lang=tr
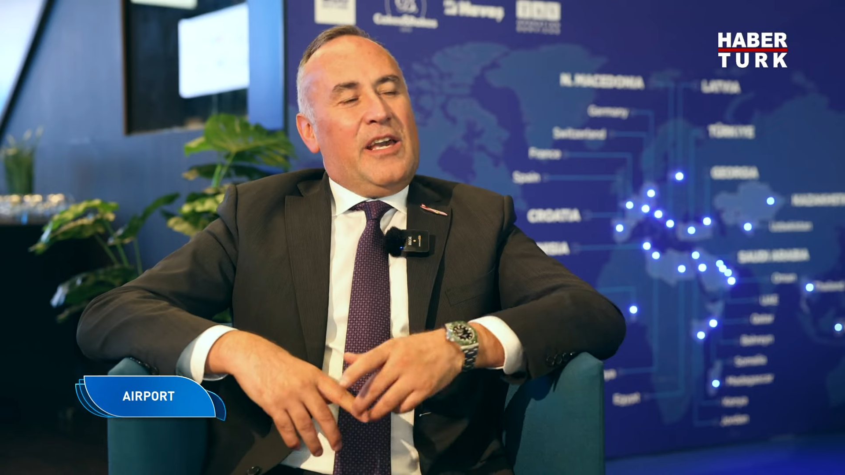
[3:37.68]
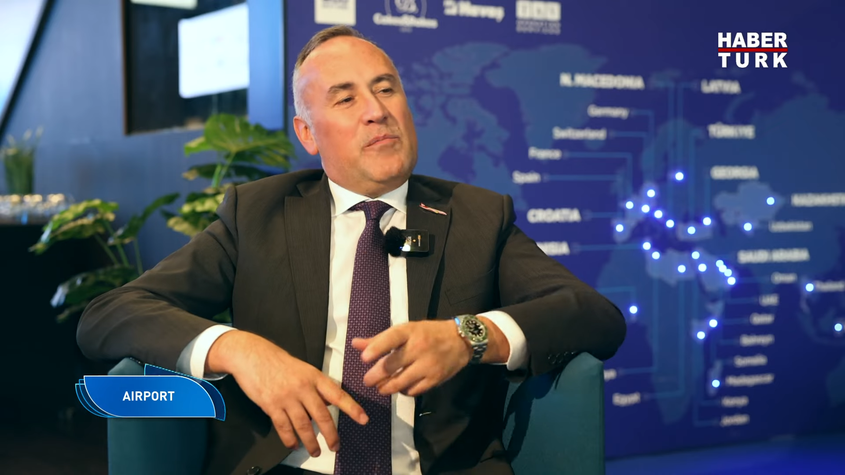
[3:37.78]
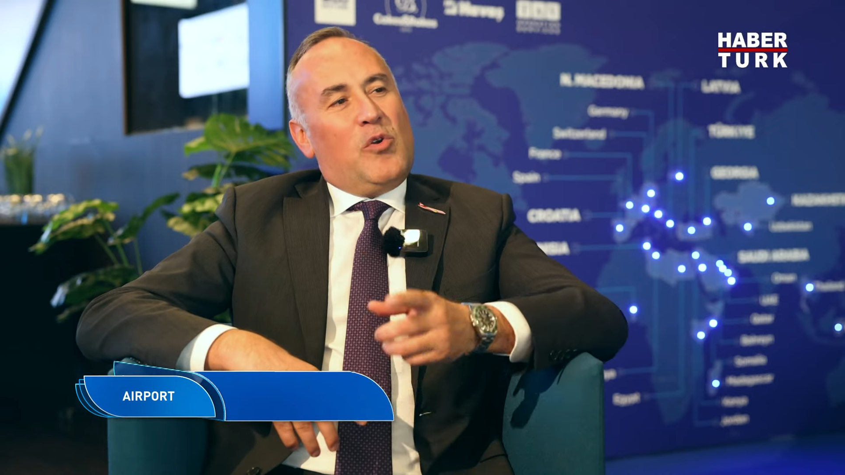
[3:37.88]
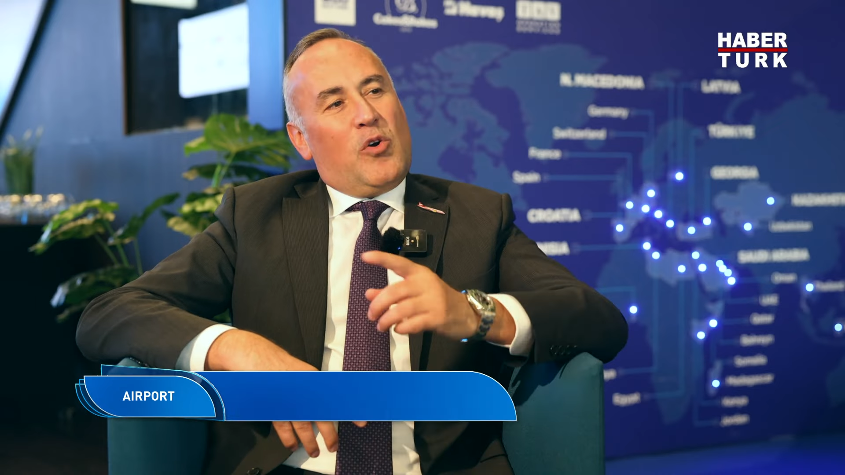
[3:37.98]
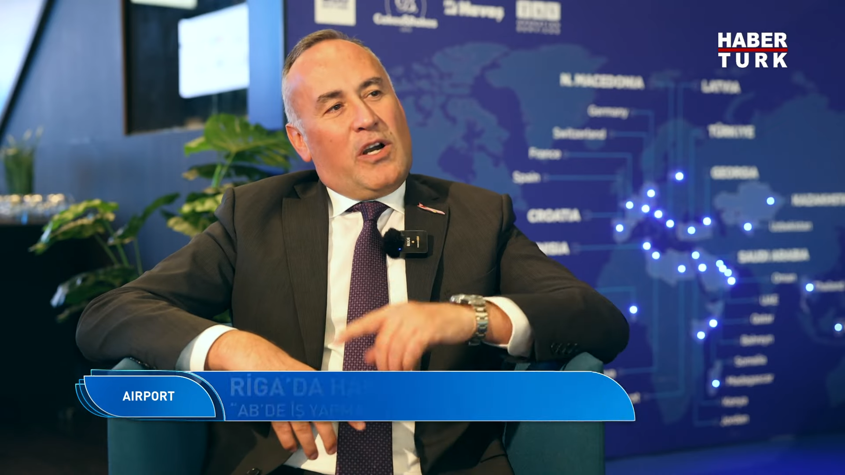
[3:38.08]
Hem
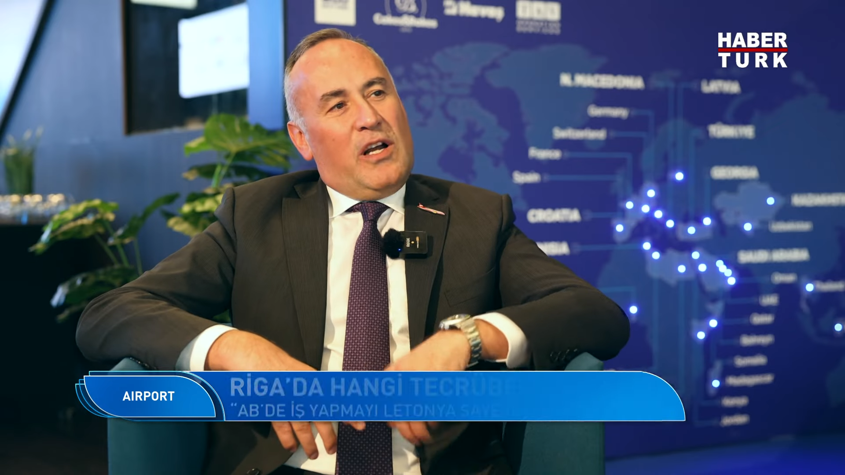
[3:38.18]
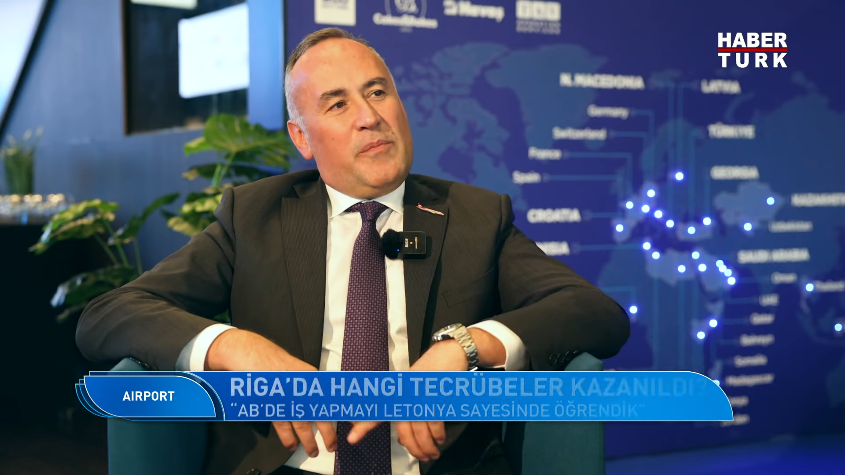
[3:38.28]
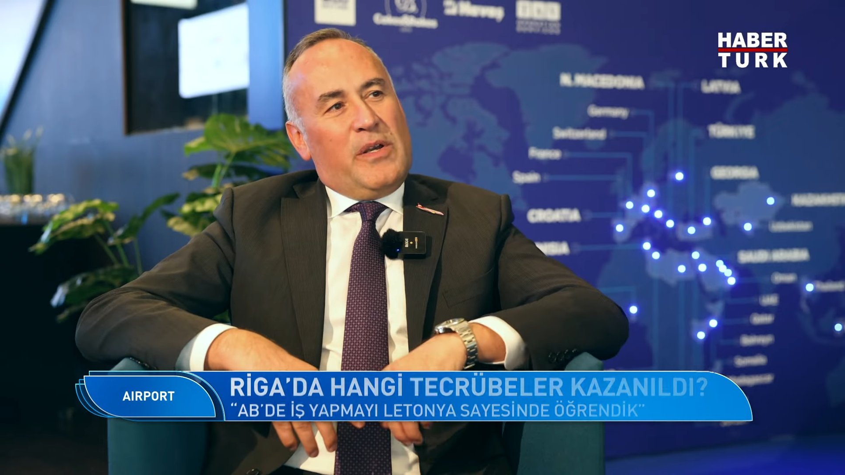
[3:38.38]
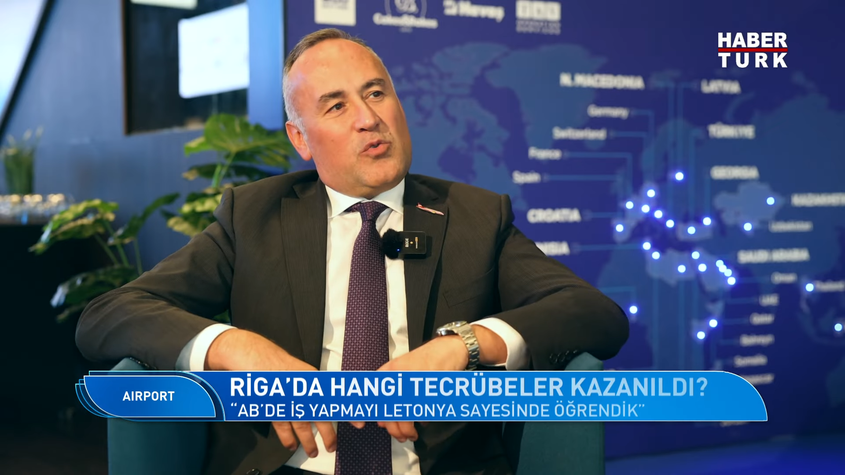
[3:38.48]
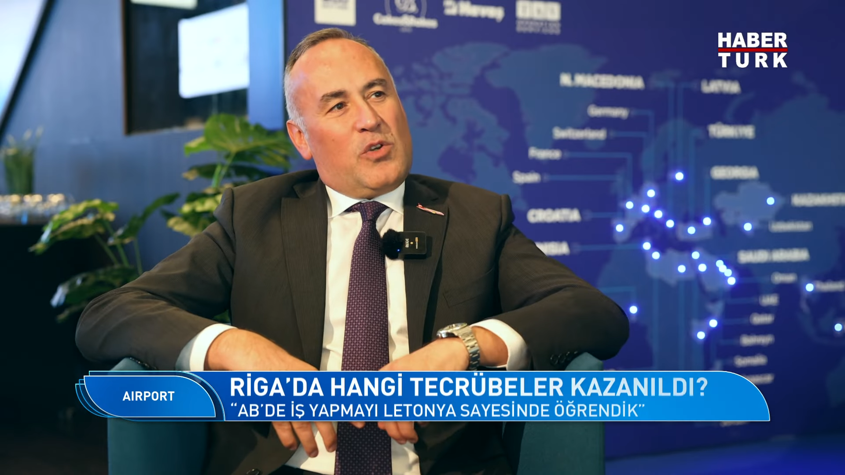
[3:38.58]
ediyoruz? lokal
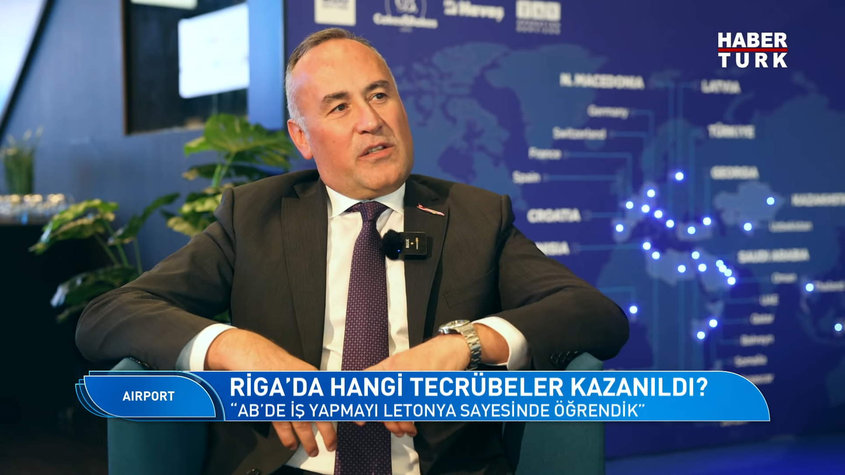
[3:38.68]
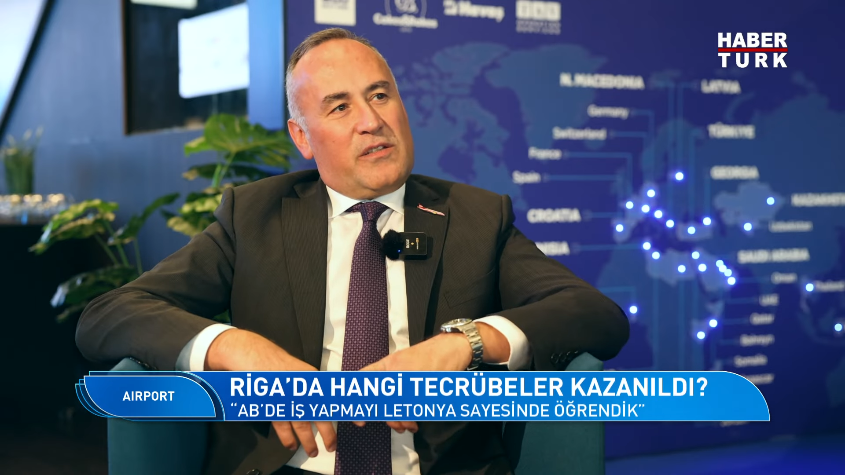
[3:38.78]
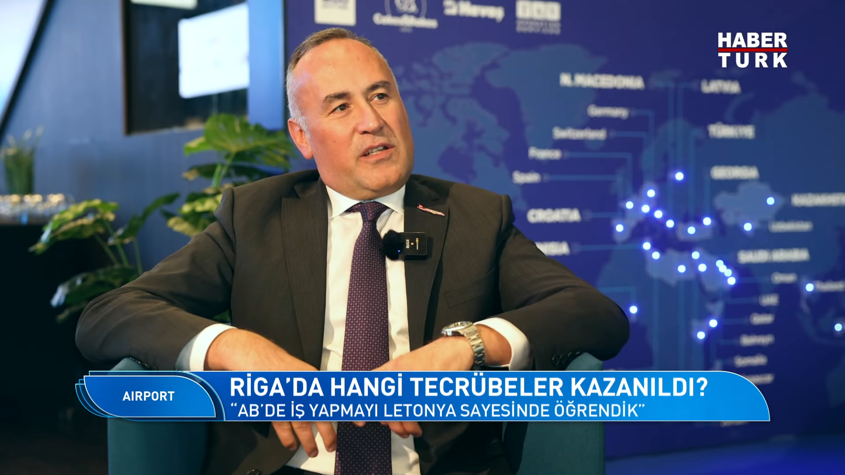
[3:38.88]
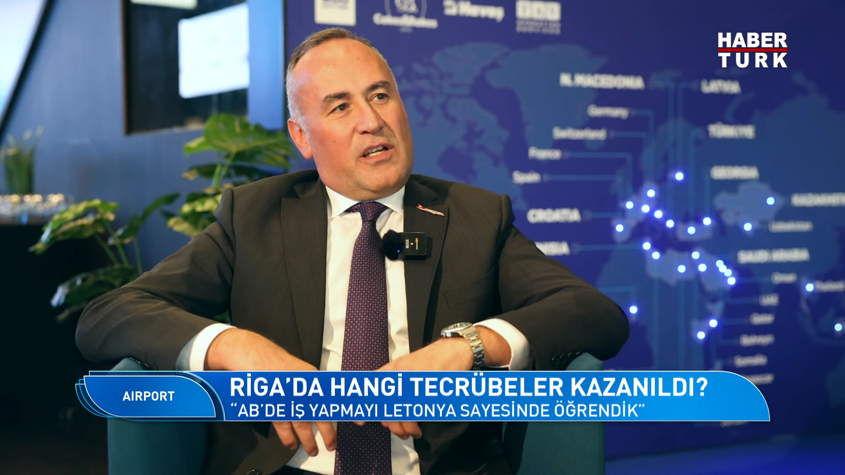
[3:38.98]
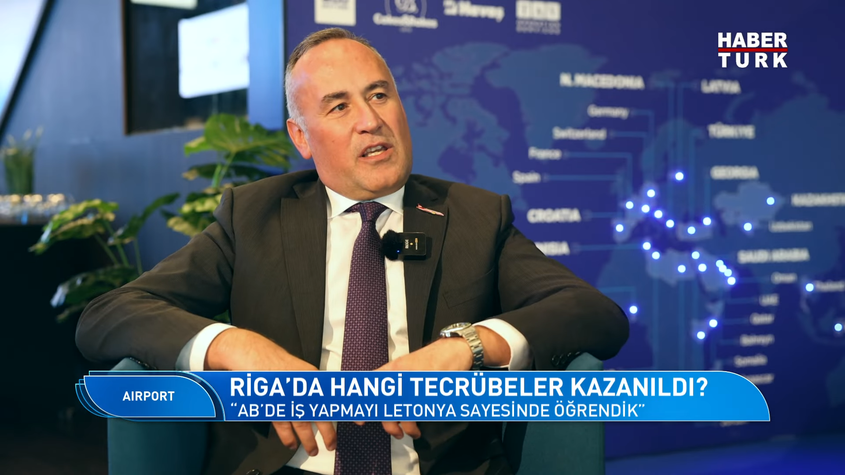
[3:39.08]

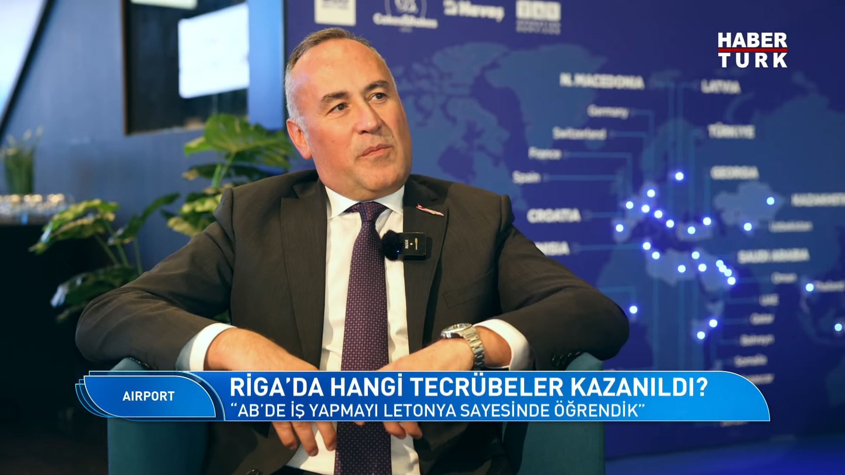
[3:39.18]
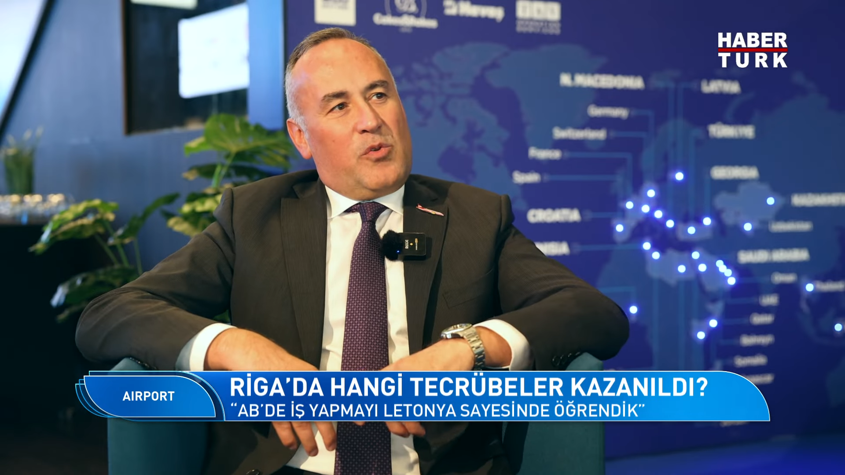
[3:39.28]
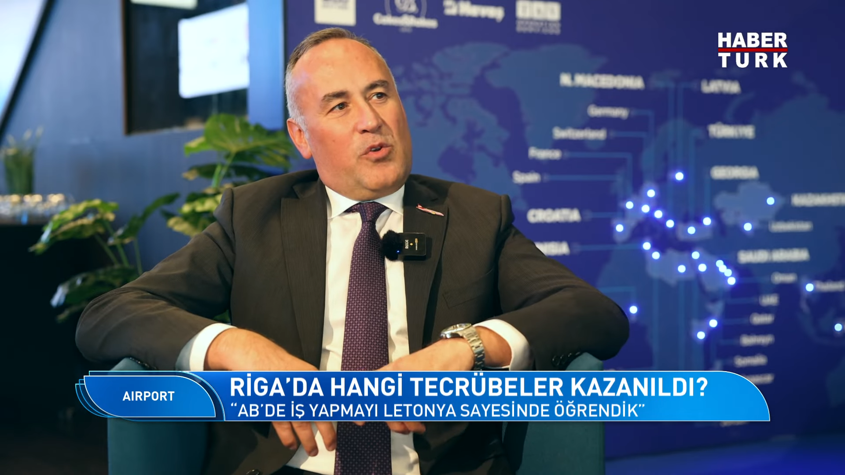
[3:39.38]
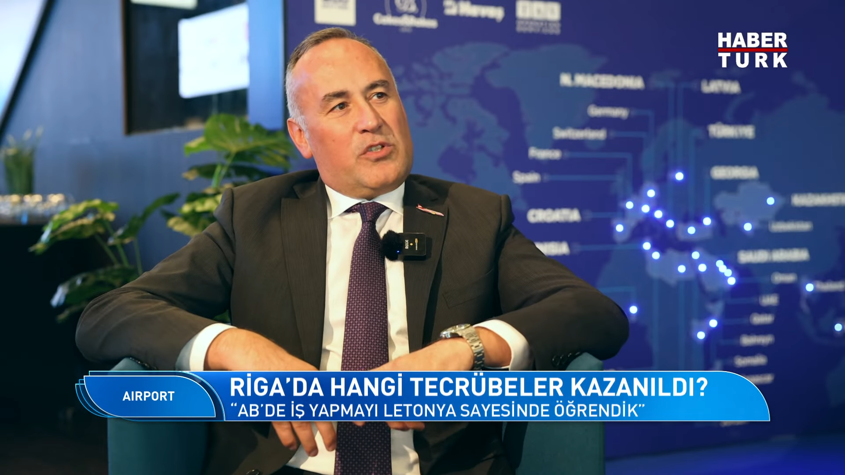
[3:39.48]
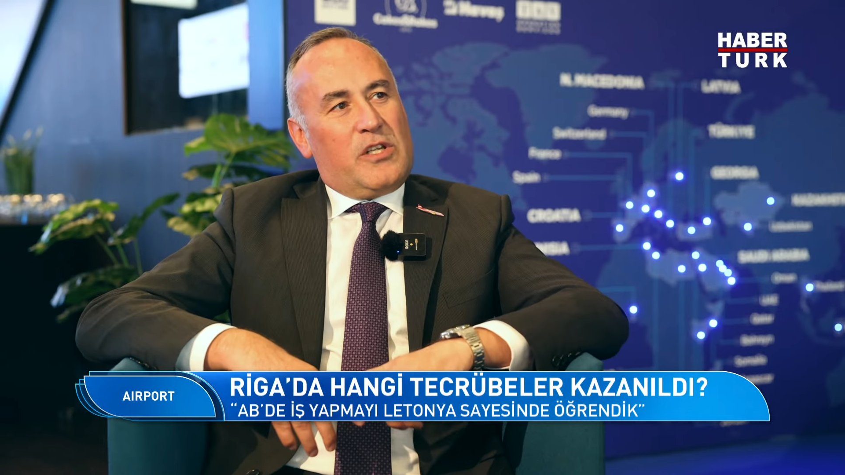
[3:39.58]
mevzuatı takip
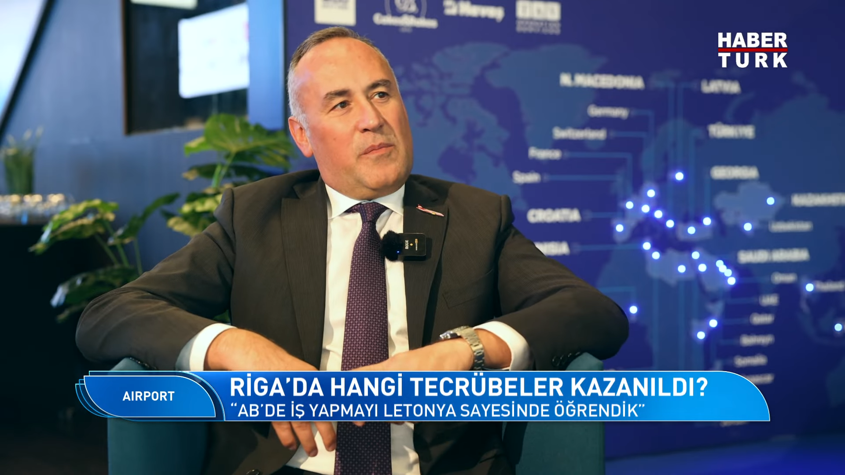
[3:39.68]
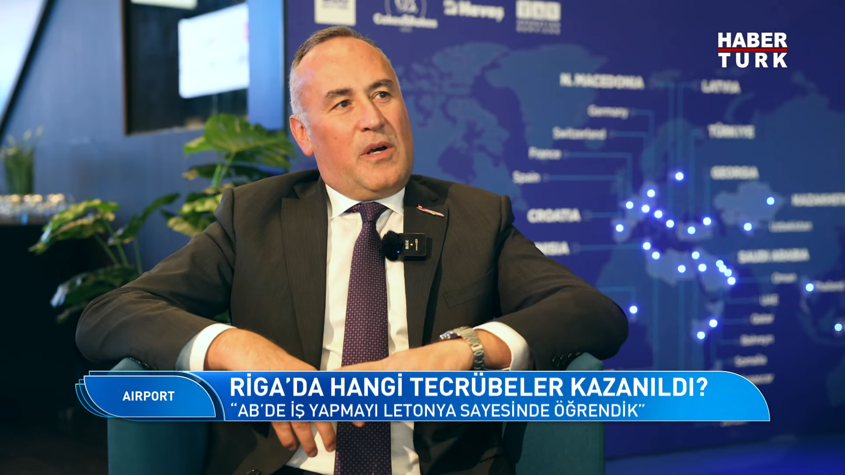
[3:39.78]
ediyoruz hem